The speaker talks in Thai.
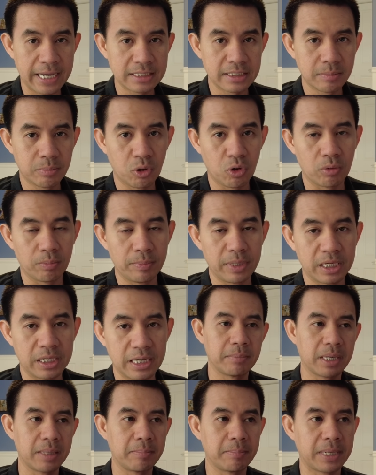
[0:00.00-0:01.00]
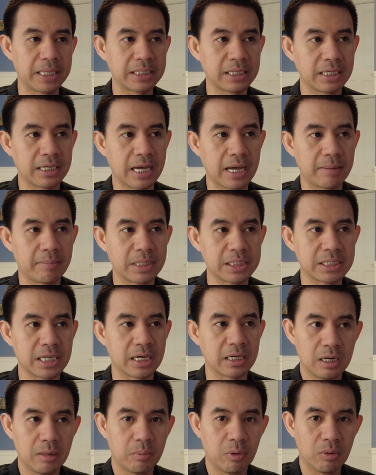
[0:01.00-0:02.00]
ห้าสิบหกบิตมันพัฒนามาจา
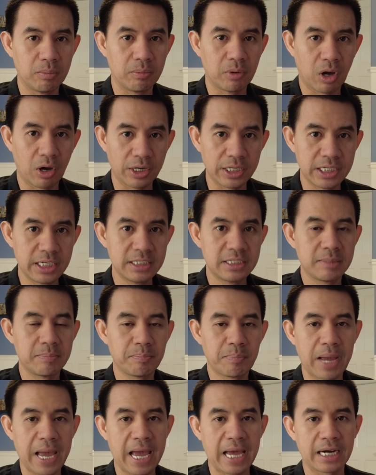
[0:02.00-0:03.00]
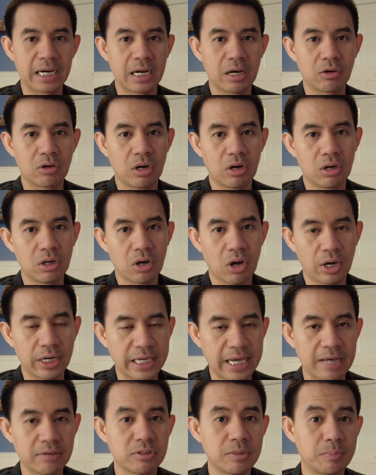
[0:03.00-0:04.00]
กระบบหนึ่งร้อยยี่สิบแปดแล้วก็หนึ่งร้อย
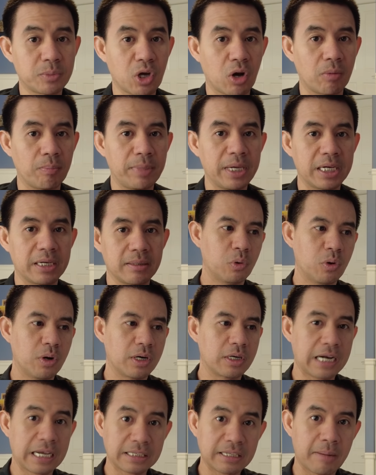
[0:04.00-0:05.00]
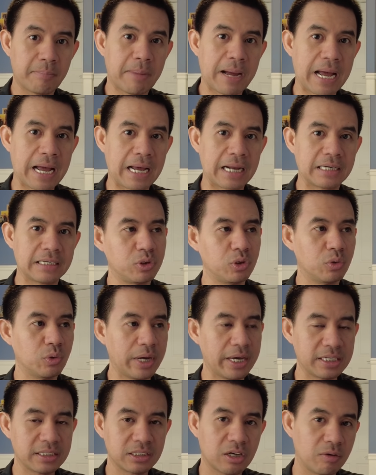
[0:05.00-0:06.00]
เก้าสิบสองบิตพวกรัฐบาล ยู
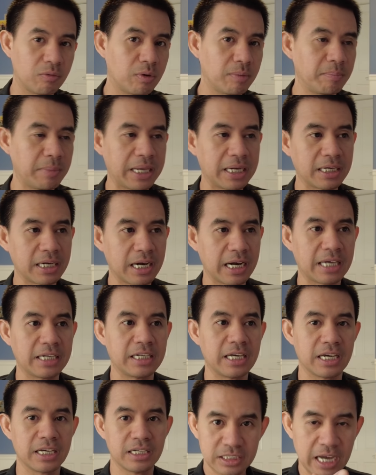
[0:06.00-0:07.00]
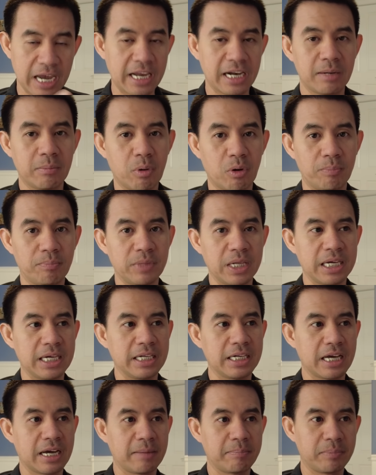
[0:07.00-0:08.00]
เอส government อะไรเนี่ยใช้ระบบนี้
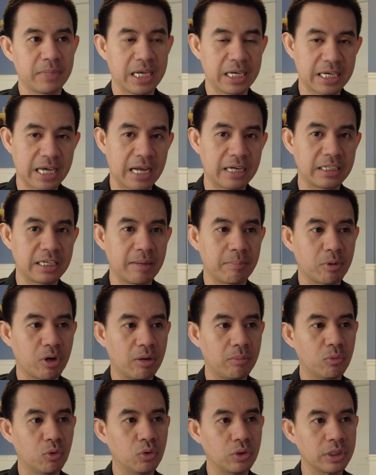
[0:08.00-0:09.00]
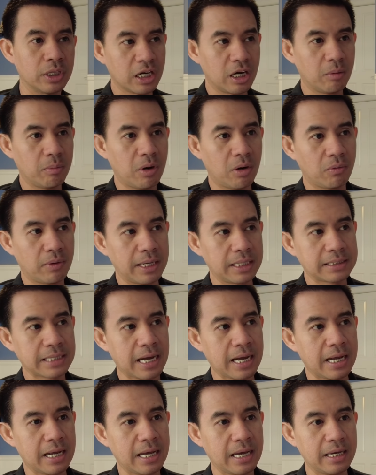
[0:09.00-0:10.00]
นะครับในการเก็บข้อมูลเขาบอกว่า
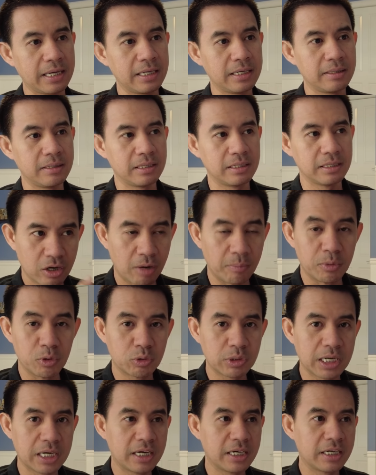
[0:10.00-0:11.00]
ถ้าให้คอมพิวเตอ